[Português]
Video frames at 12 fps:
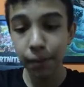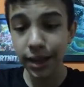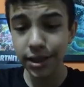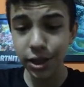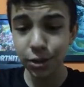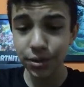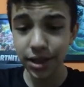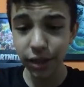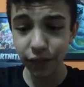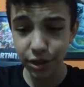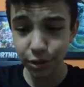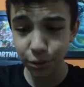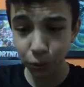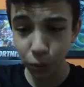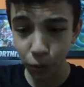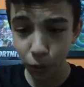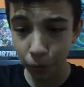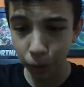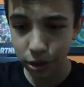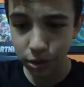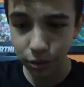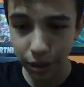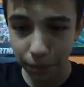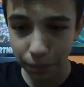Mas se a gente conseguir fazer outro gol,
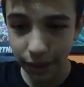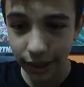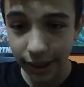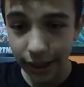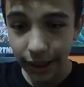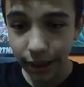mostra o replay.